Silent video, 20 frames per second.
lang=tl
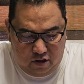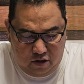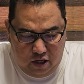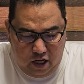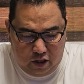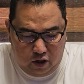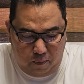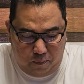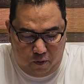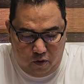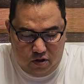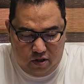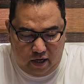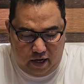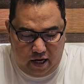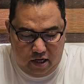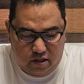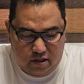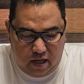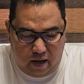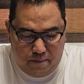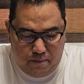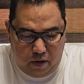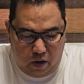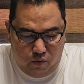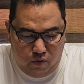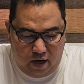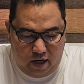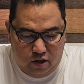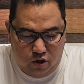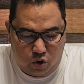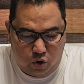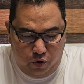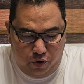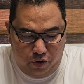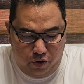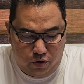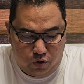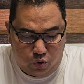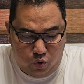Dito po sa race number 1, to
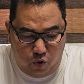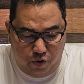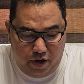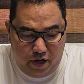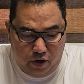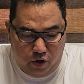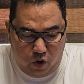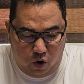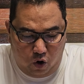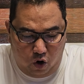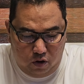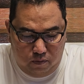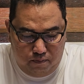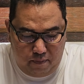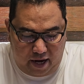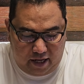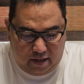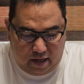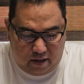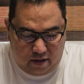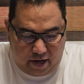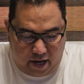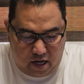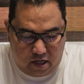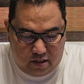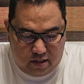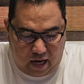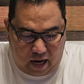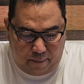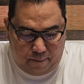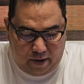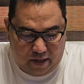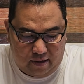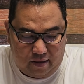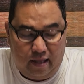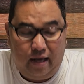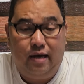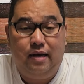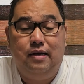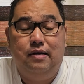2-year-old maiden race, apat
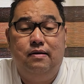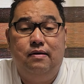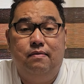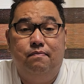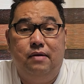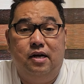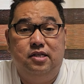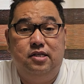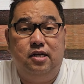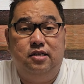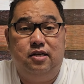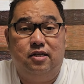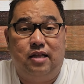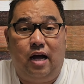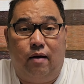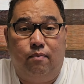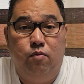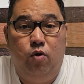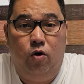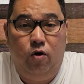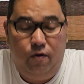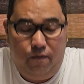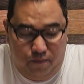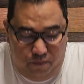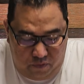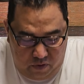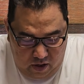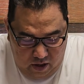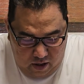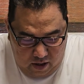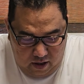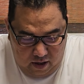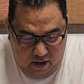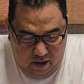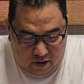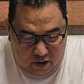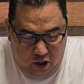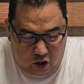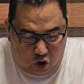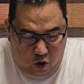na magsisitakbo.
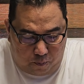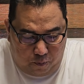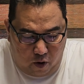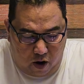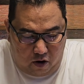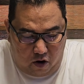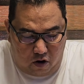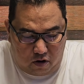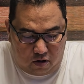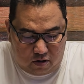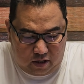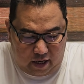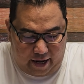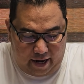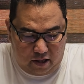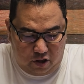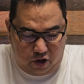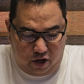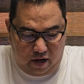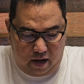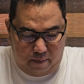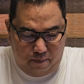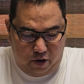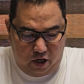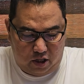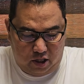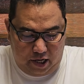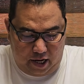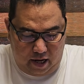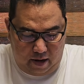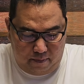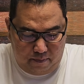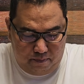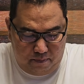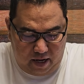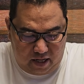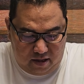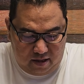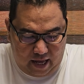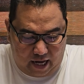Dito po ako sa entry number 3,
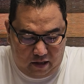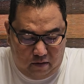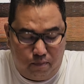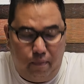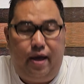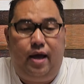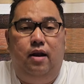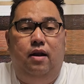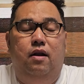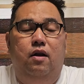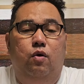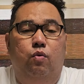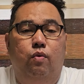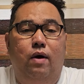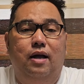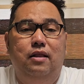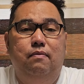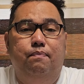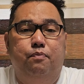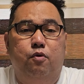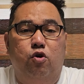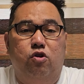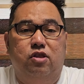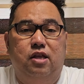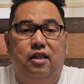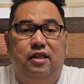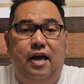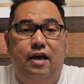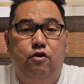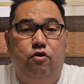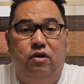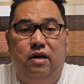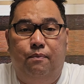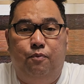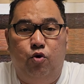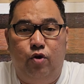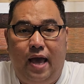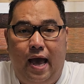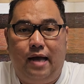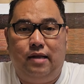Midnight Bell, one for the day ko na
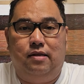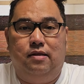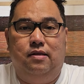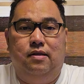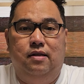po yan.